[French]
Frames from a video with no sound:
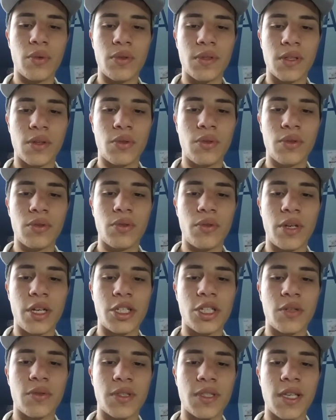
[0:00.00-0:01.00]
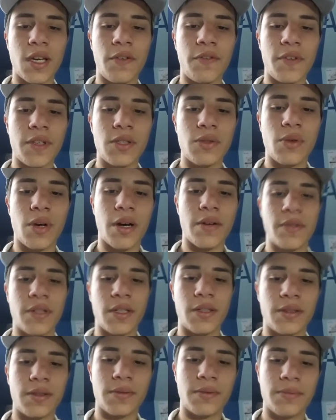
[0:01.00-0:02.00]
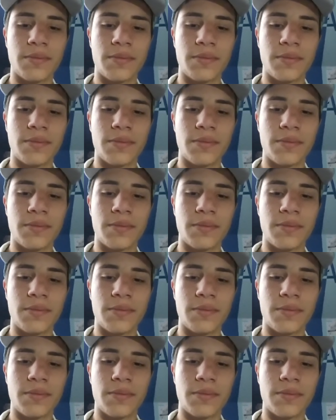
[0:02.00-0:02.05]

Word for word: 2-0 de la JOCR face au Havre.